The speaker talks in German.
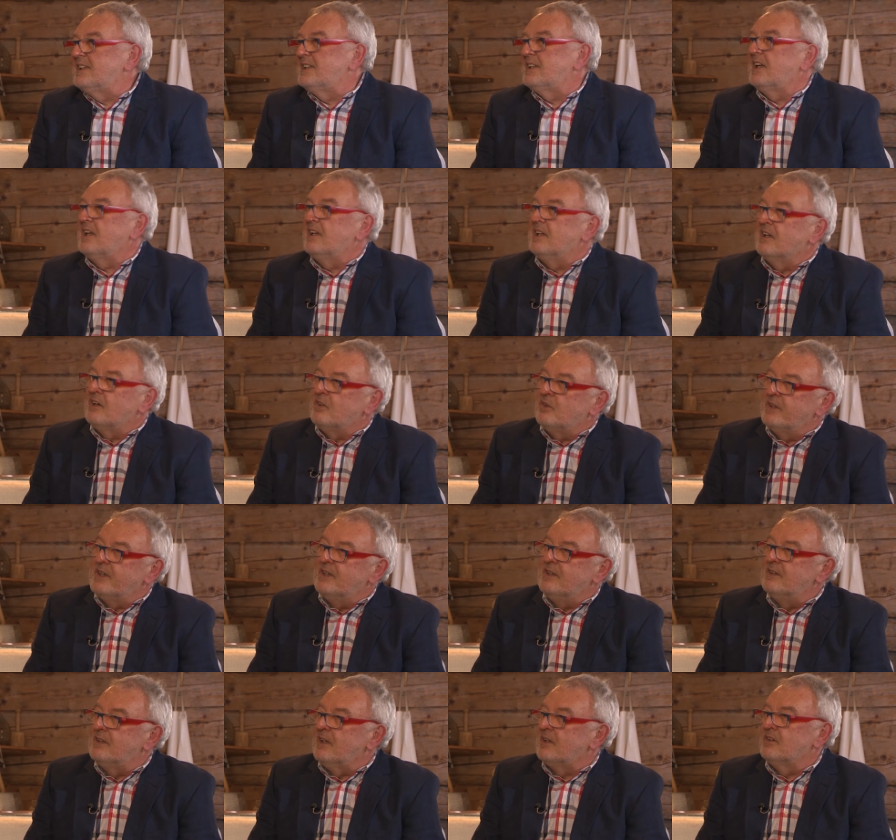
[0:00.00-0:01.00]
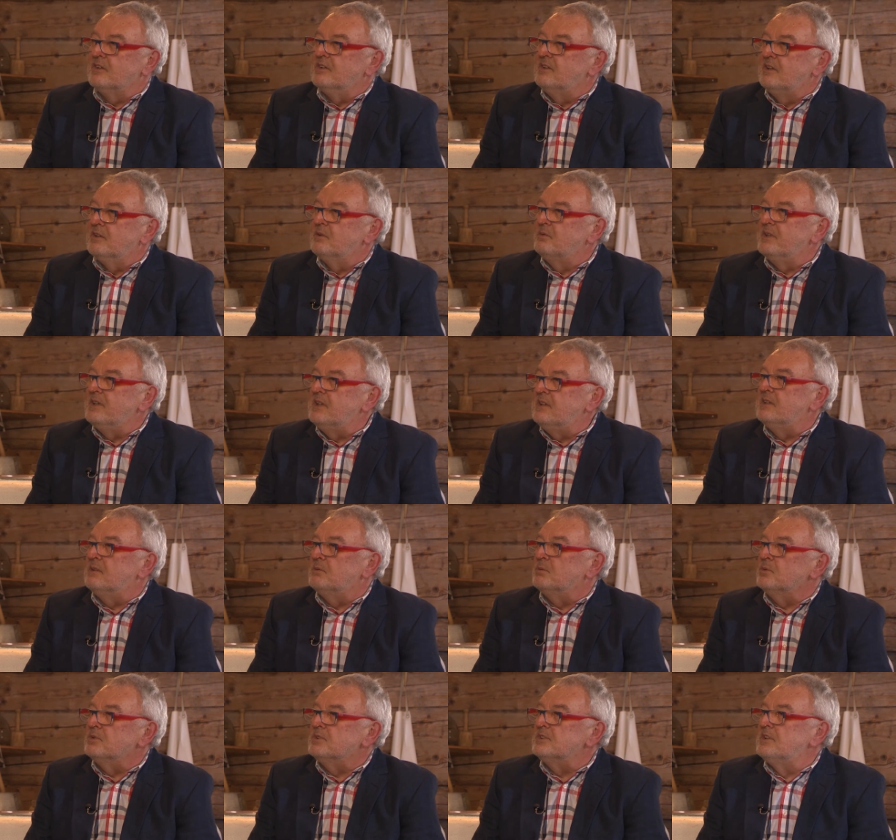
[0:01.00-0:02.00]
genaue Hintergründe habe ich nie
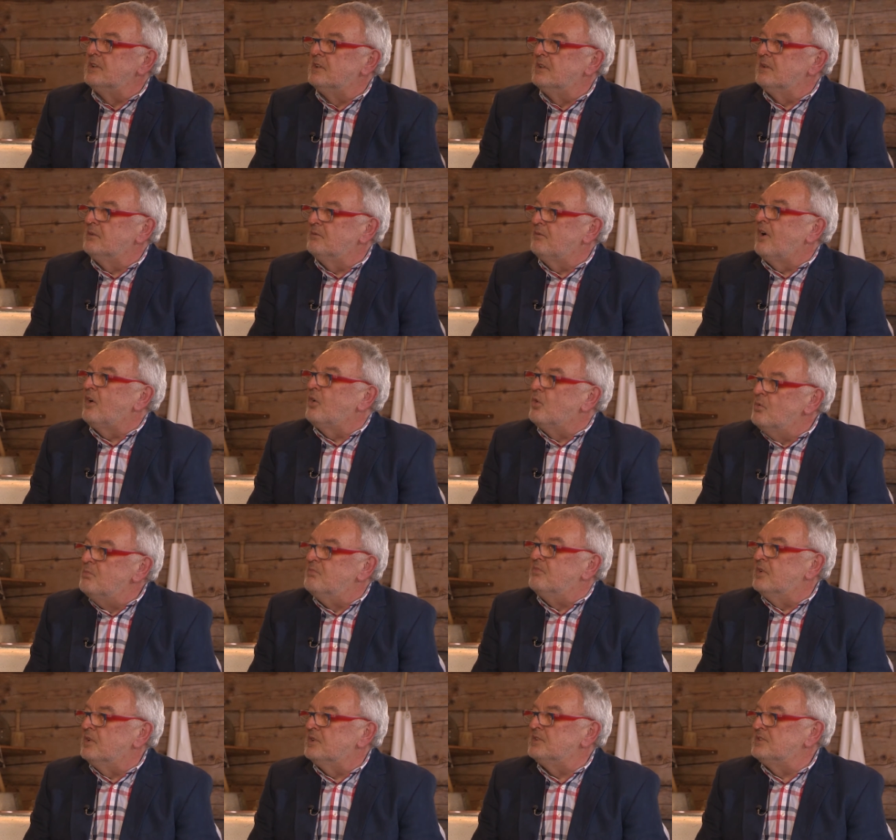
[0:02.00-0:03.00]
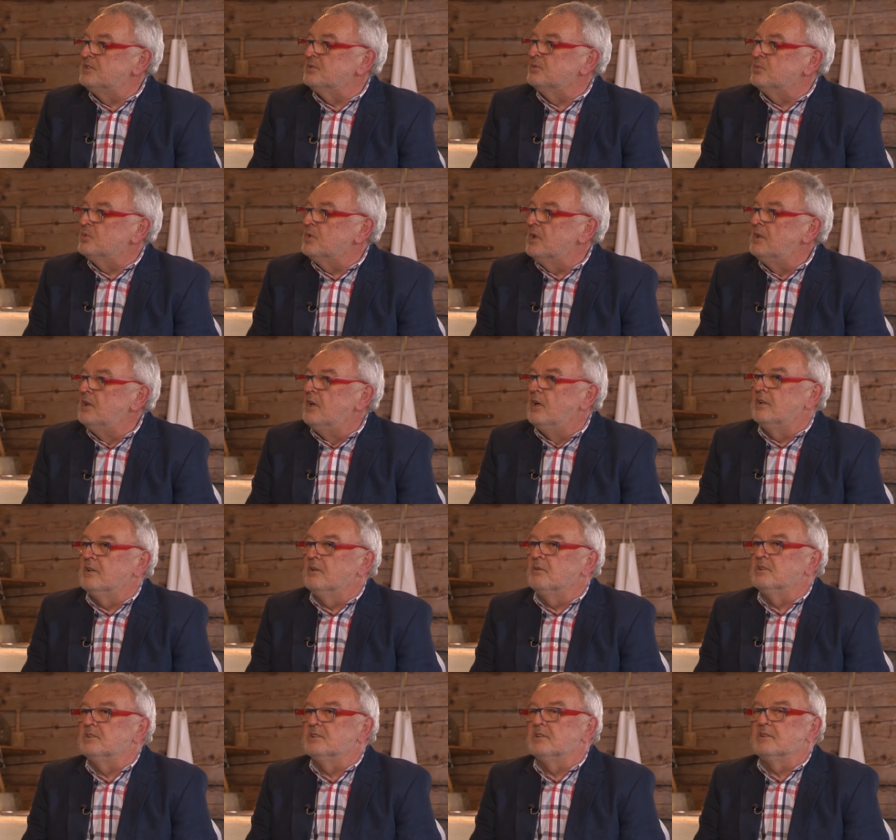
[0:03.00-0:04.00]
gewusst, warum was so war. Mhm. mhm. Da
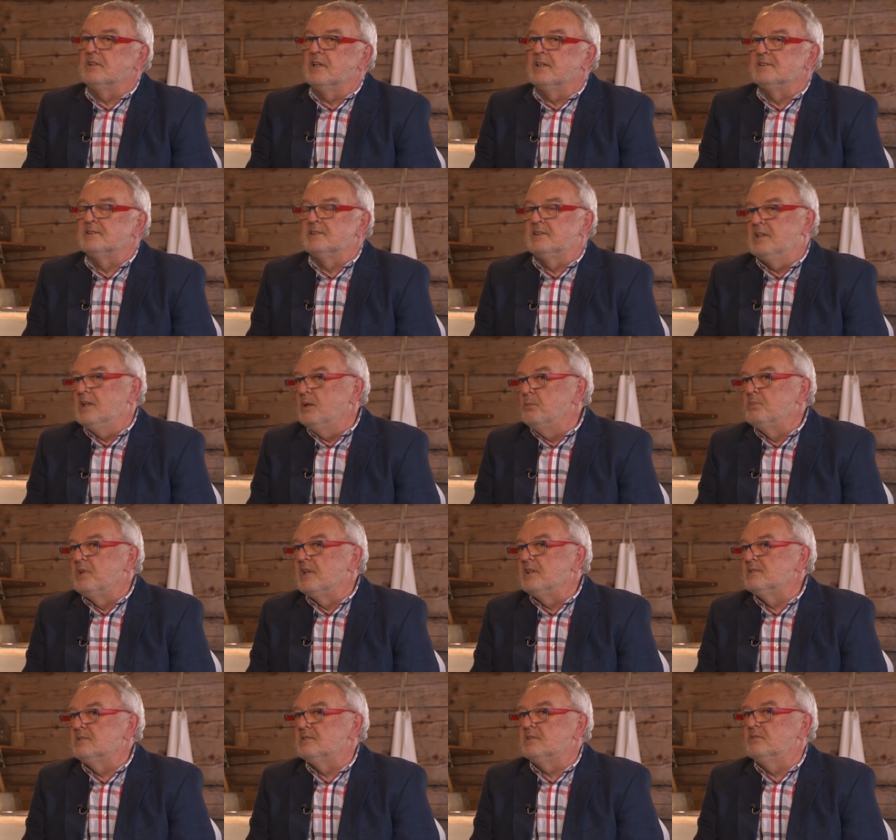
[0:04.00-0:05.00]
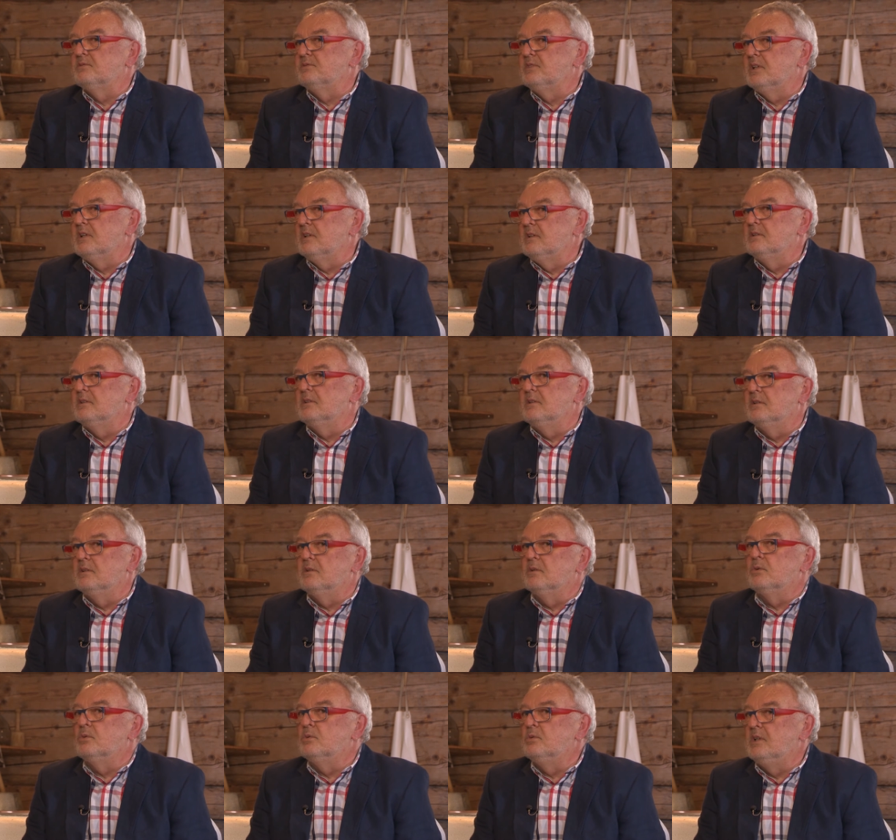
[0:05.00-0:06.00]
habe ich gesagt, jetzt gibt es auf der
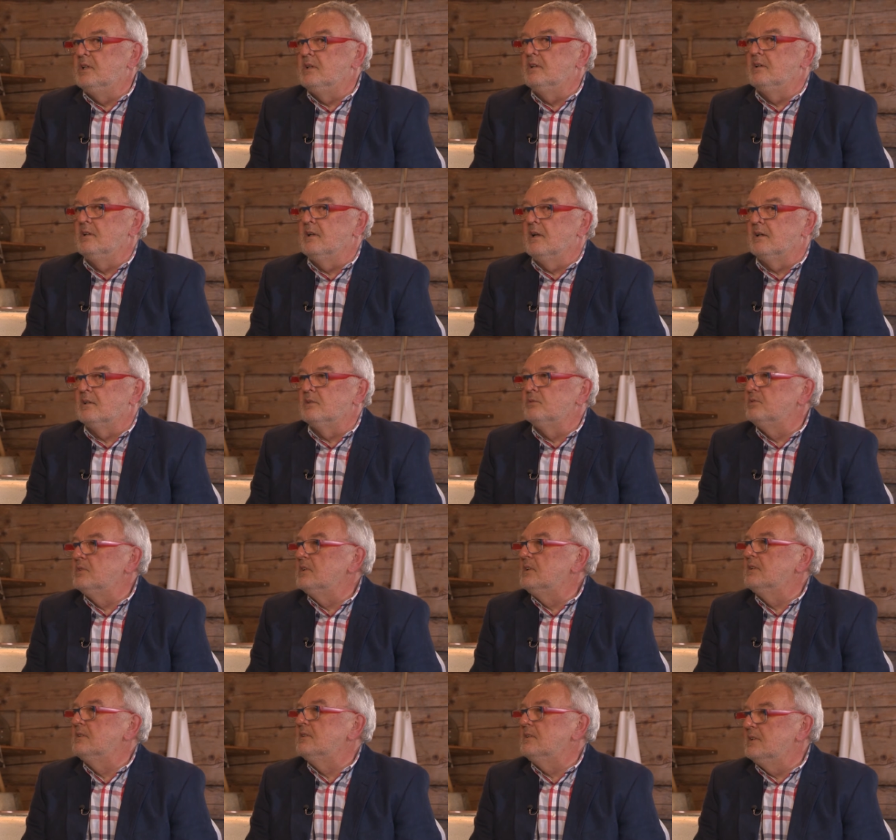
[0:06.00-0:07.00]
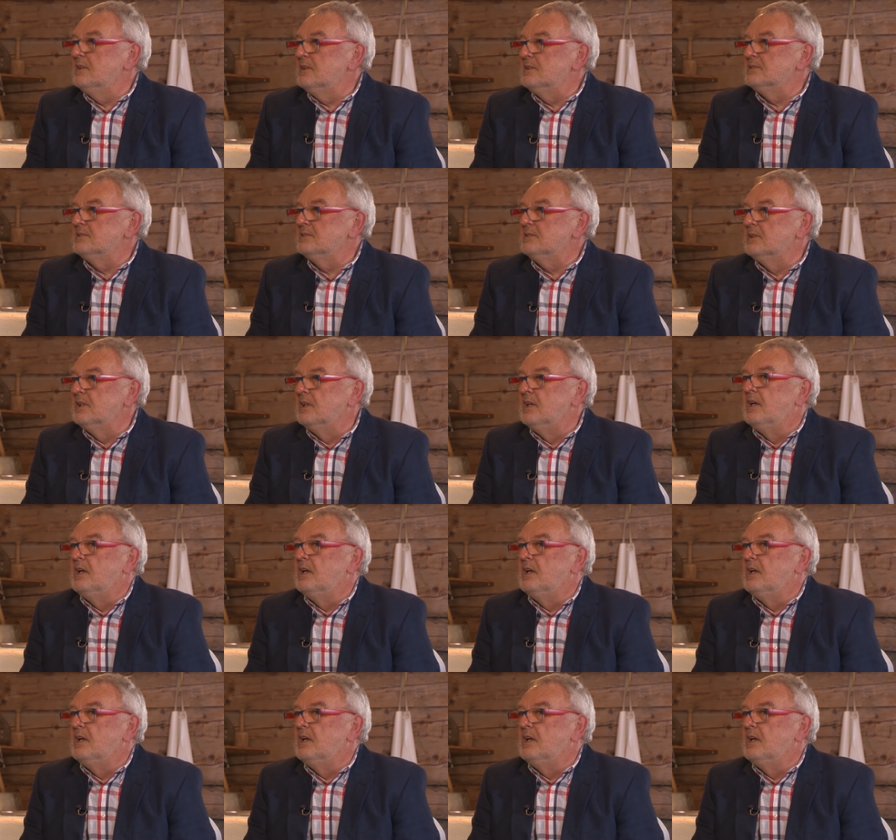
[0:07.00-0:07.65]
Uni in Klagenfurt diesen